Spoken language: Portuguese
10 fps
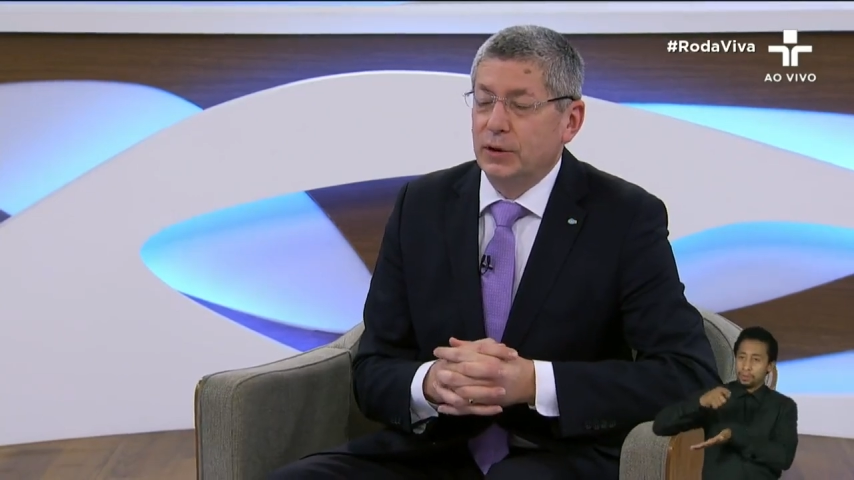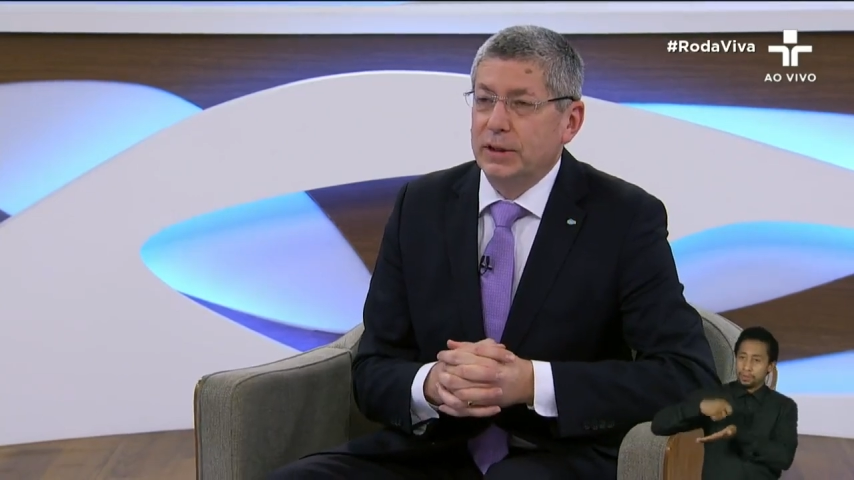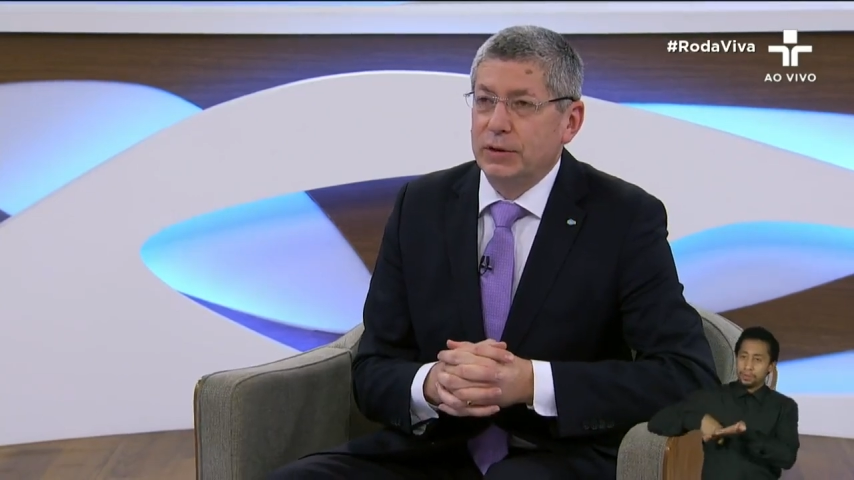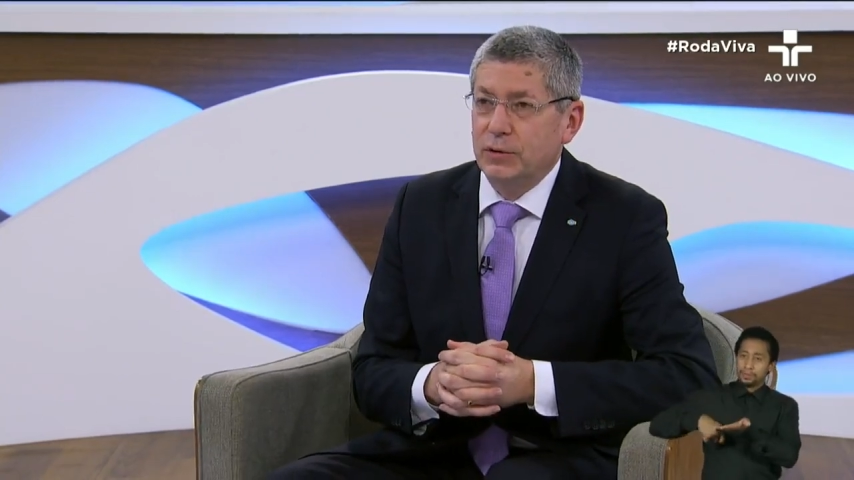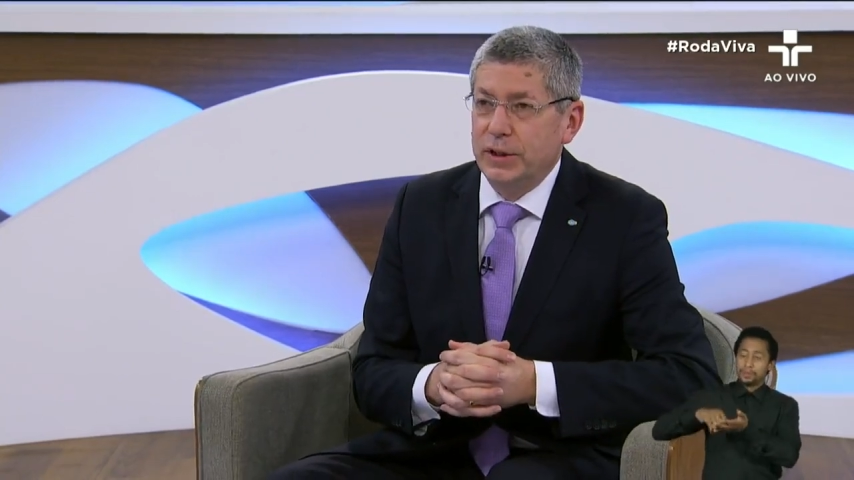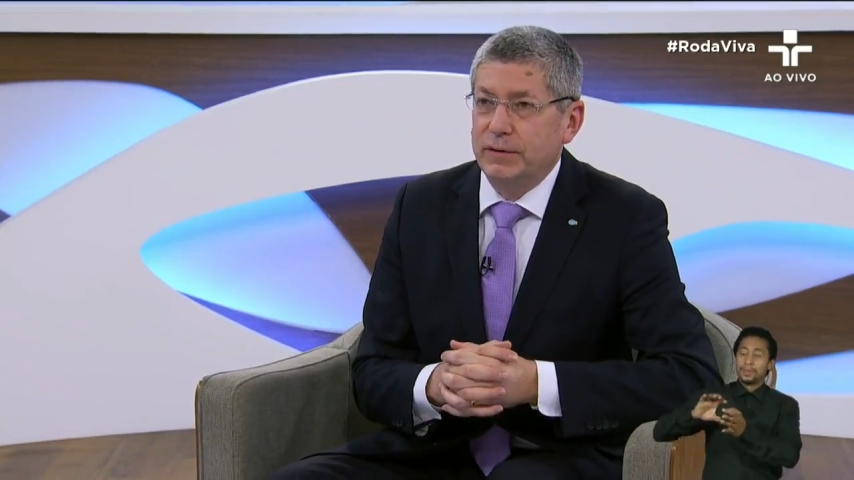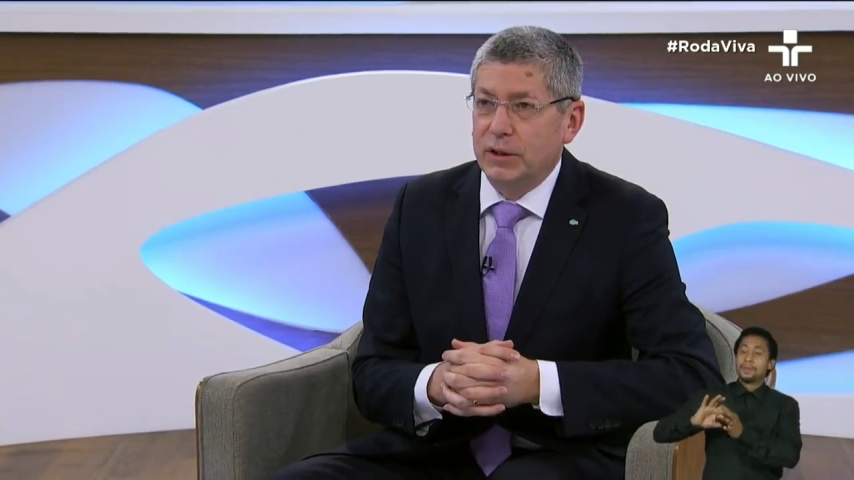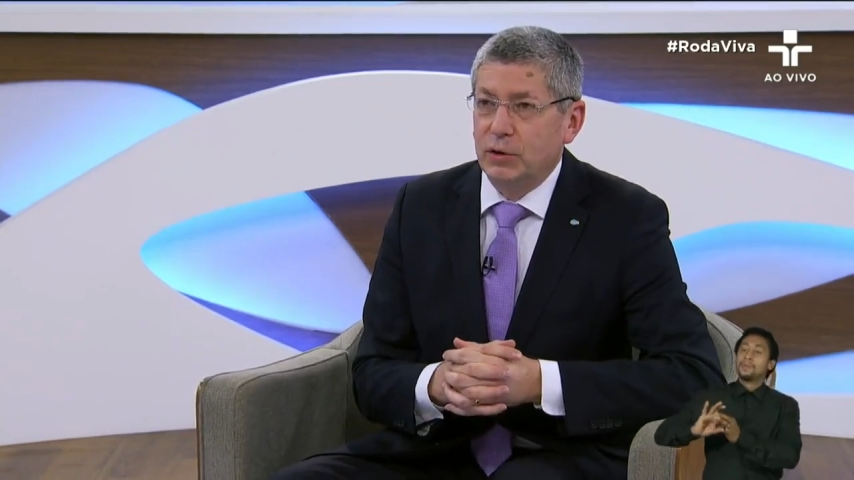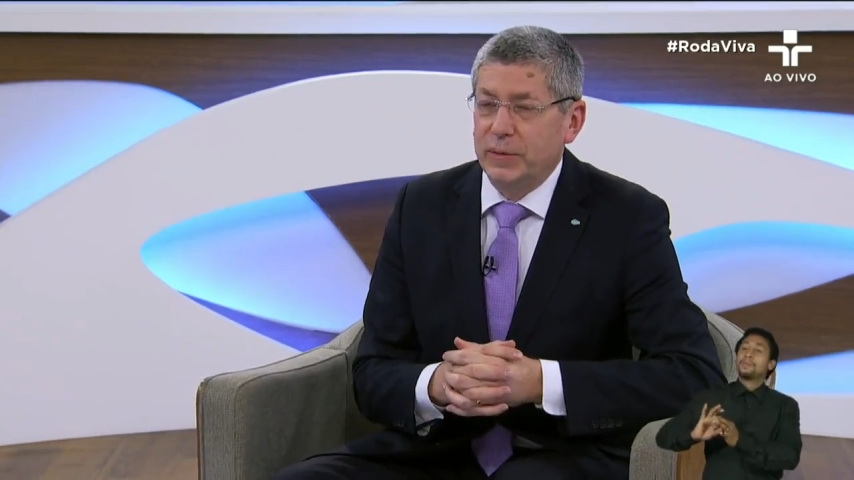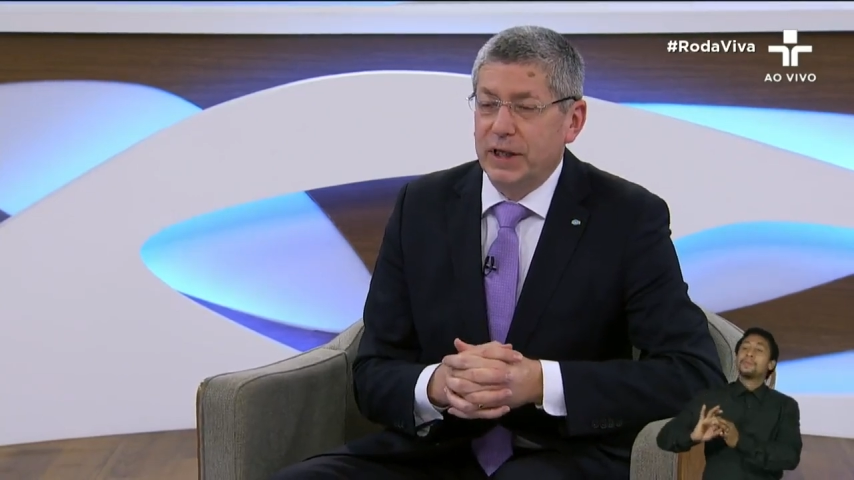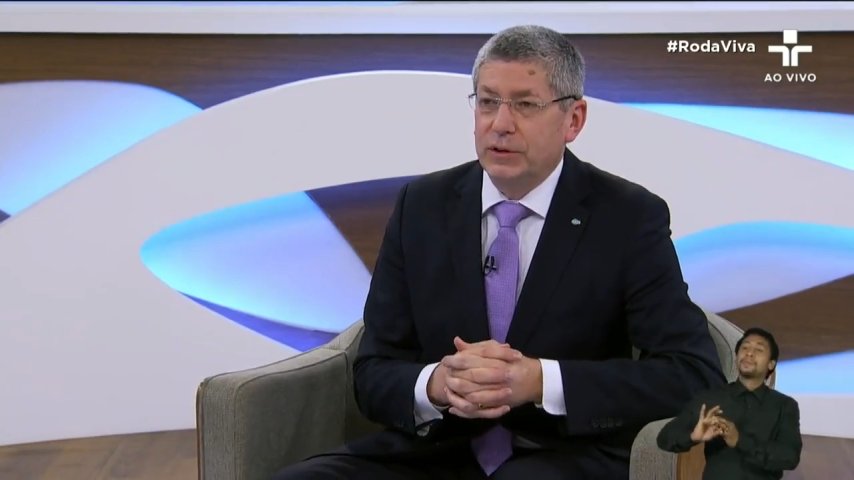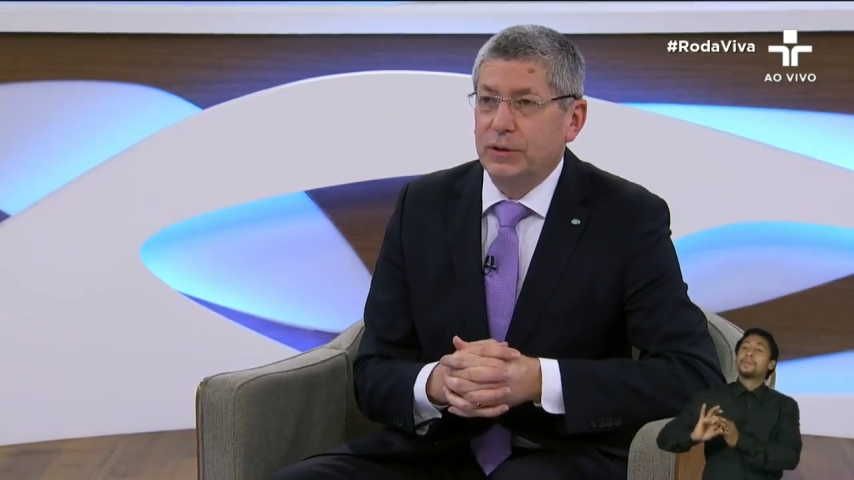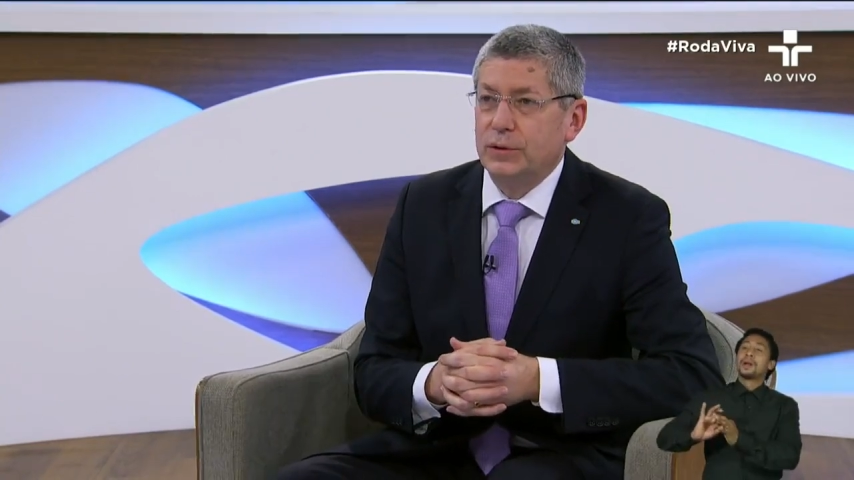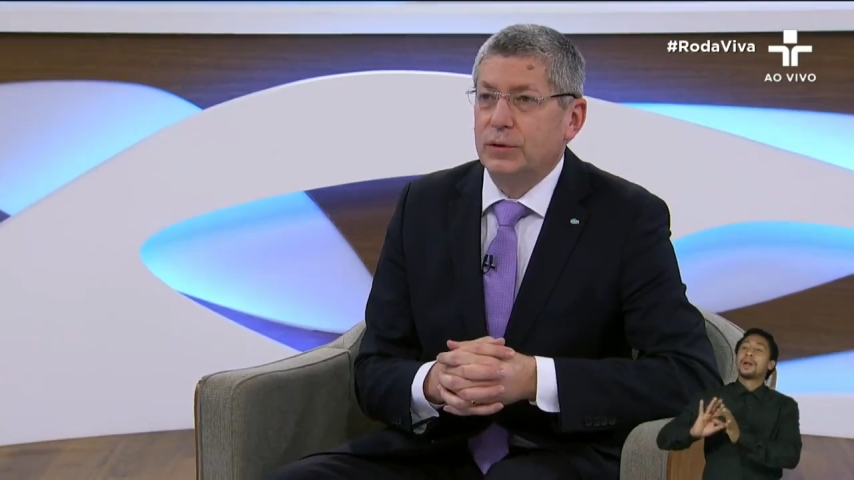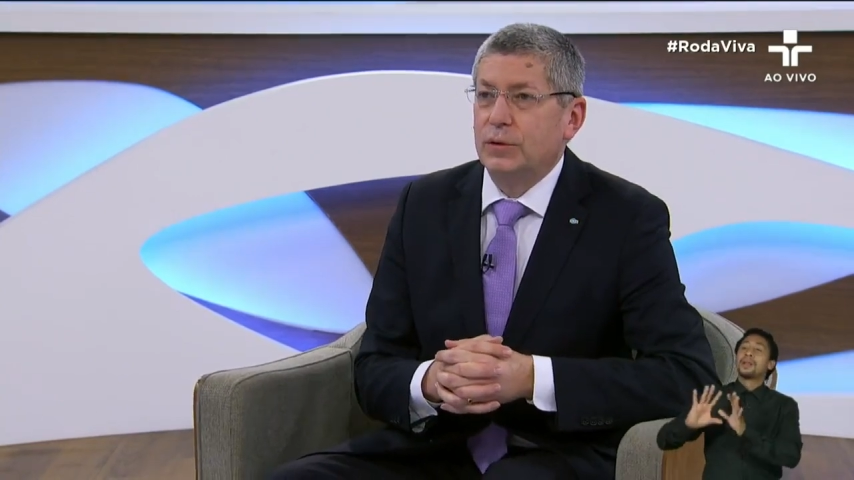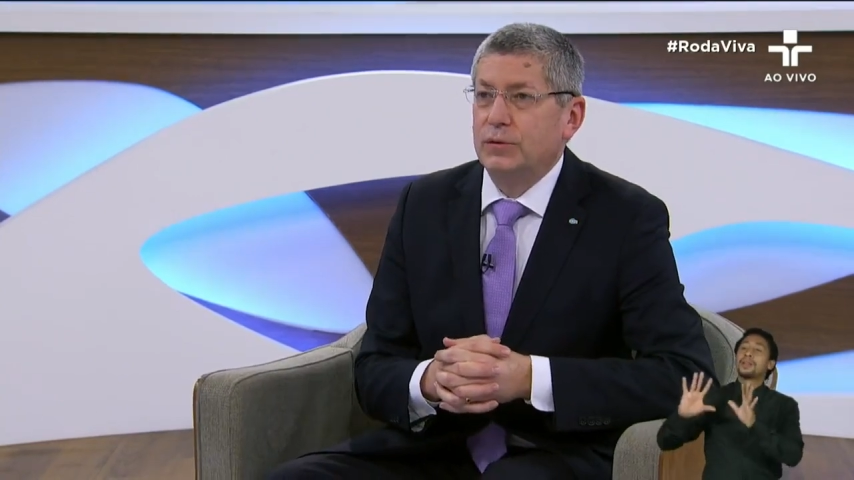zona do livre comércio